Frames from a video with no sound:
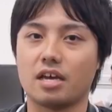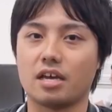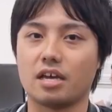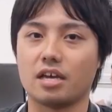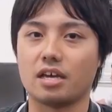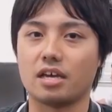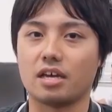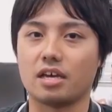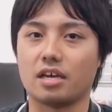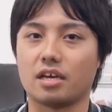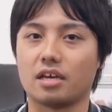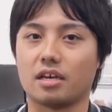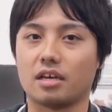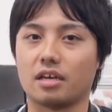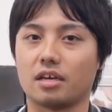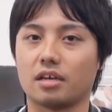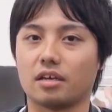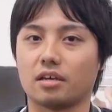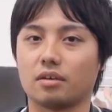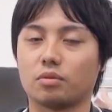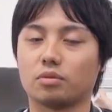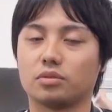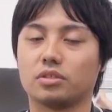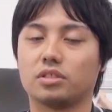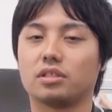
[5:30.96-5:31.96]

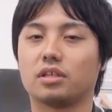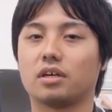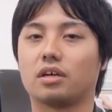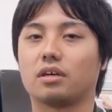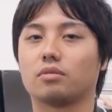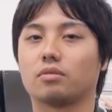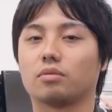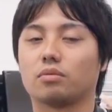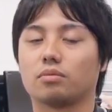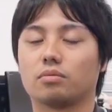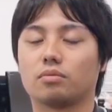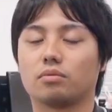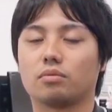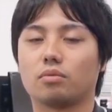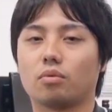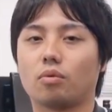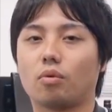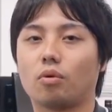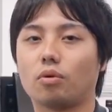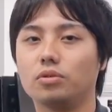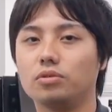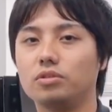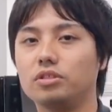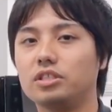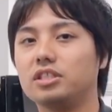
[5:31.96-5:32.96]
えー、こちらの
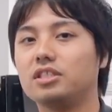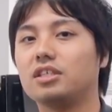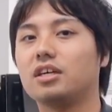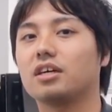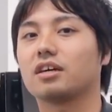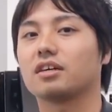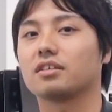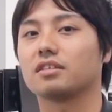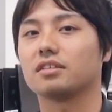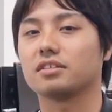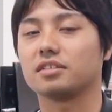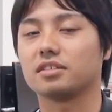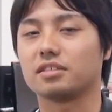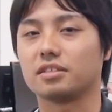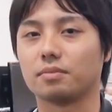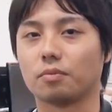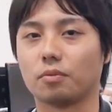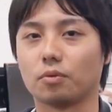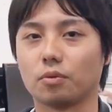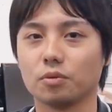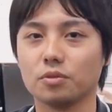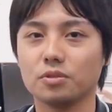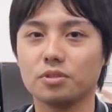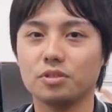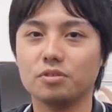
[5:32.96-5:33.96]
保有時間がですね
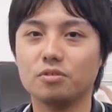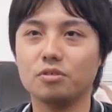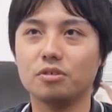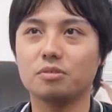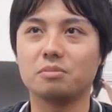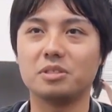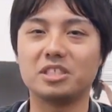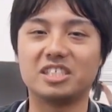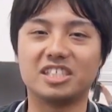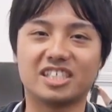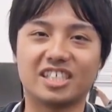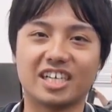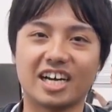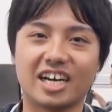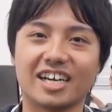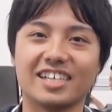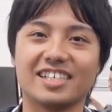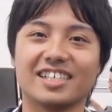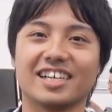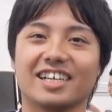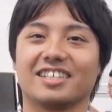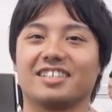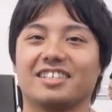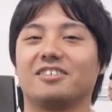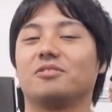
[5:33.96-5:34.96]
ものすごい短
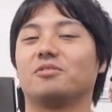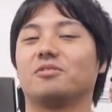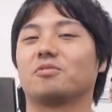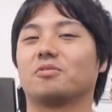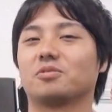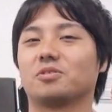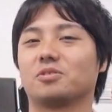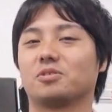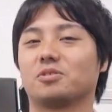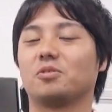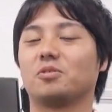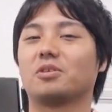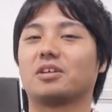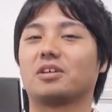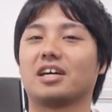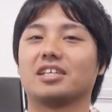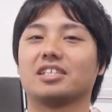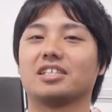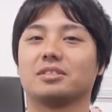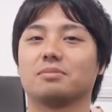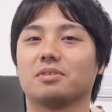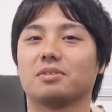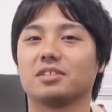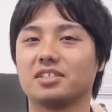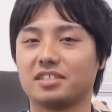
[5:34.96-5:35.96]
いなっていうのをすごい
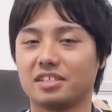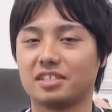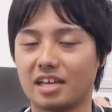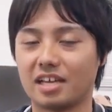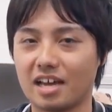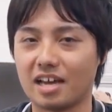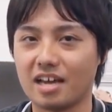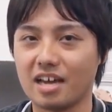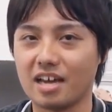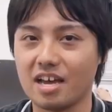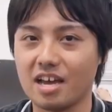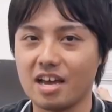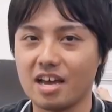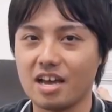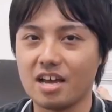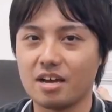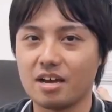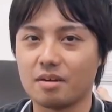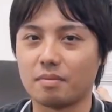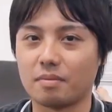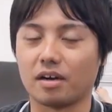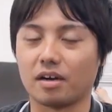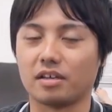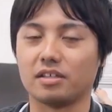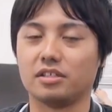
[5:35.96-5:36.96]
感じまして、
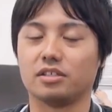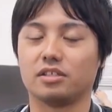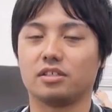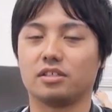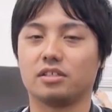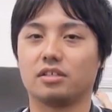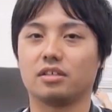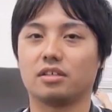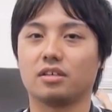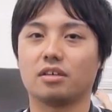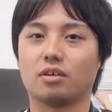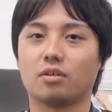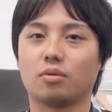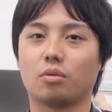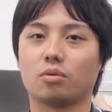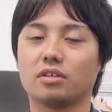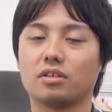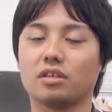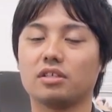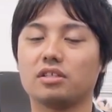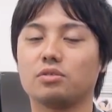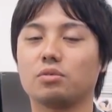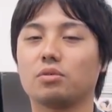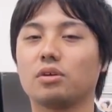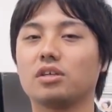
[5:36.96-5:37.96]
まあ、そん
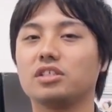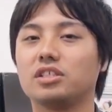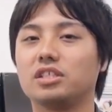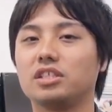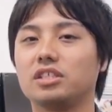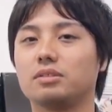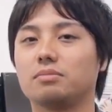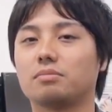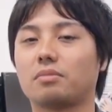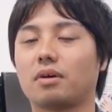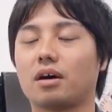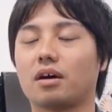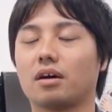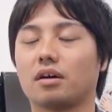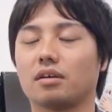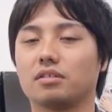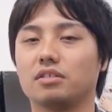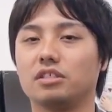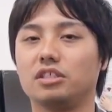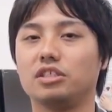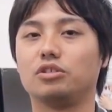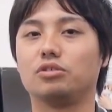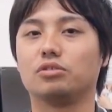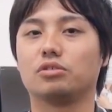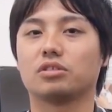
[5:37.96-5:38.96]
な忙しい、まあ、
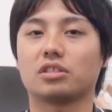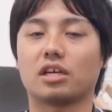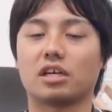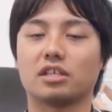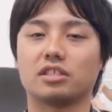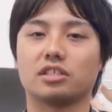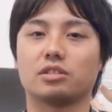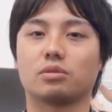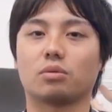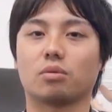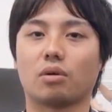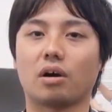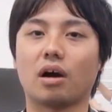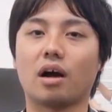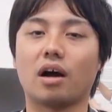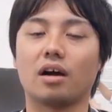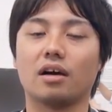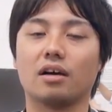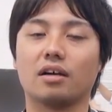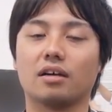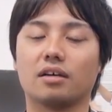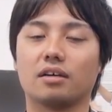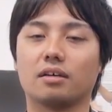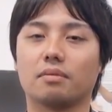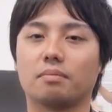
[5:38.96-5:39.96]
23時とか、
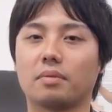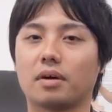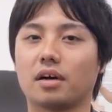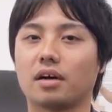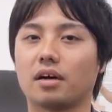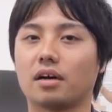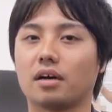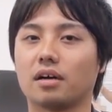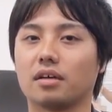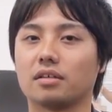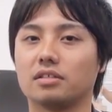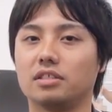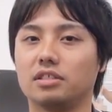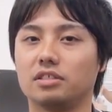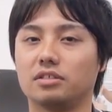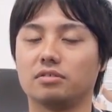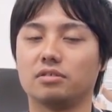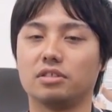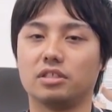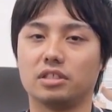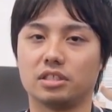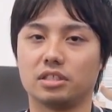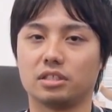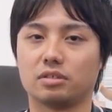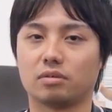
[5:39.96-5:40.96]
まあ、
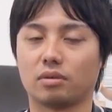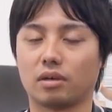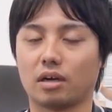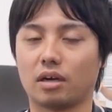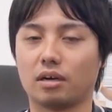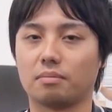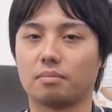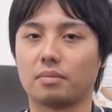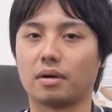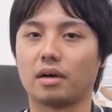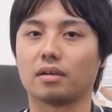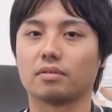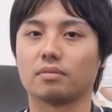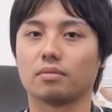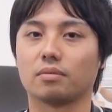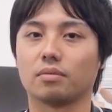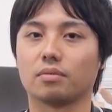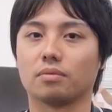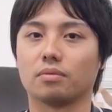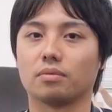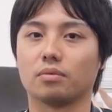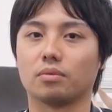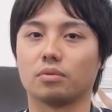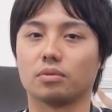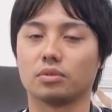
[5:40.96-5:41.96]
22時とか、まあ、あの
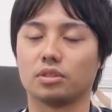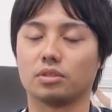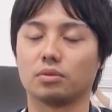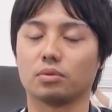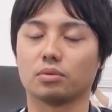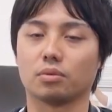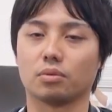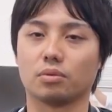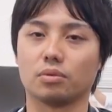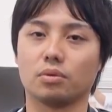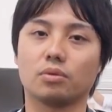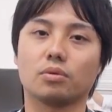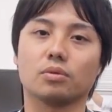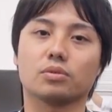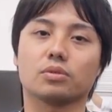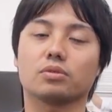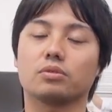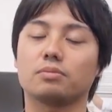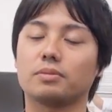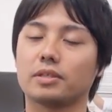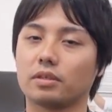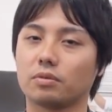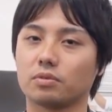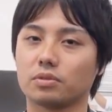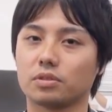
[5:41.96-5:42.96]
お仕事を夜遅
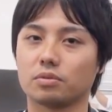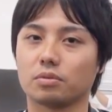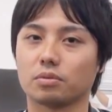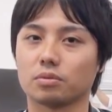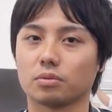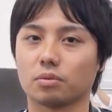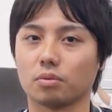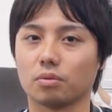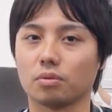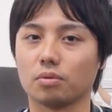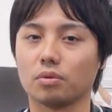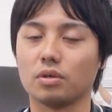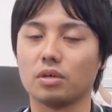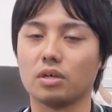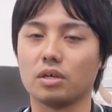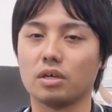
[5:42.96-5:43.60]
くまでお仕事を、